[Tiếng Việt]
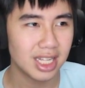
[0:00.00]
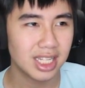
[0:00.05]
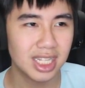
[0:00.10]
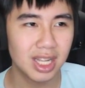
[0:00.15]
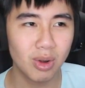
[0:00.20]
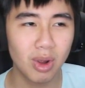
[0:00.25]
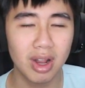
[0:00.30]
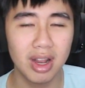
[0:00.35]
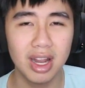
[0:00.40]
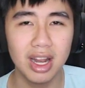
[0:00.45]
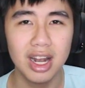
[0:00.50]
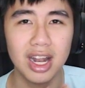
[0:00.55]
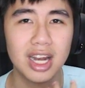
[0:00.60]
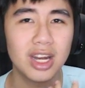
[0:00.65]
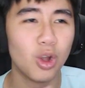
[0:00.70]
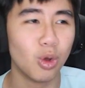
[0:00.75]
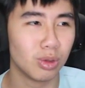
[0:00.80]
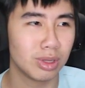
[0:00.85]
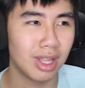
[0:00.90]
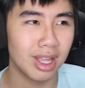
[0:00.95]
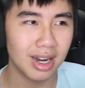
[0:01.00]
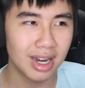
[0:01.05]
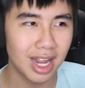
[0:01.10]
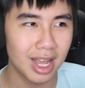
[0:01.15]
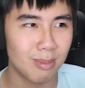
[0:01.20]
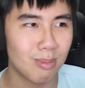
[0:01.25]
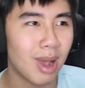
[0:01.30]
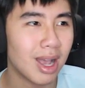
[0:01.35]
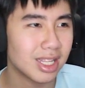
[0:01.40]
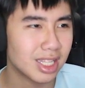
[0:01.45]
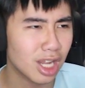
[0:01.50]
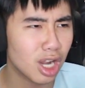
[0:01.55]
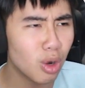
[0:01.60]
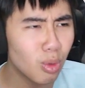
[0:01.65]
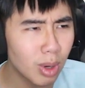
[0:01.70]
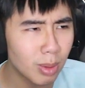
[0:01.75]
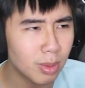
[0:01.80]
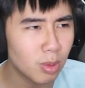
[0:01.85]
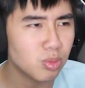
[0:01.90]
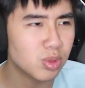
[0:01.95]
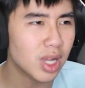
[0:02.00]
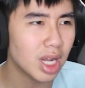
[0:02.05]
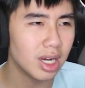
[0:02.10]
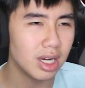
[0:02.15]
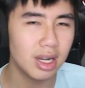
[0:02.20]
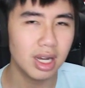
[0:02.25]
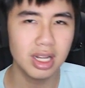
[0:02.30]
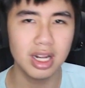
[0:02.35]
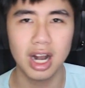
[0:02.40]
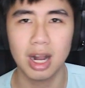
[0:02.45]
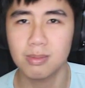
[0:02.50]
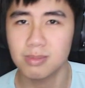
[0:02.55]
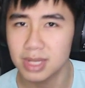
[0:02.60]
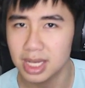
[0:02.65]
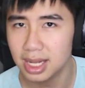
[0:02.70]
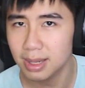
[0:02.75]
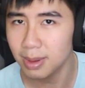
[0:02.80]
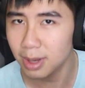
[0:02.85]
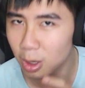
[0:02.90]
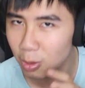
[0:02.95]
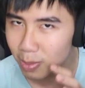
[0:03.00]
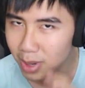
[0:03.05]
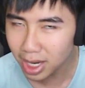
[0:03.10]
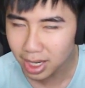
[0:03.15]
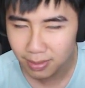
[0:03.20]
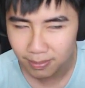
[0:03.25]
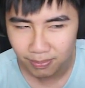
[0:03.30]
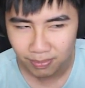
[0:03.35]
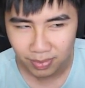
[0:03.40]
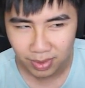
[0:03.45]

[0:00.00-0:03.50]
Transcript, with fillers: sau cái lần nổi tiếng này bà sẽ không làm nông dân nữa nhưng làm gì thì mình không biết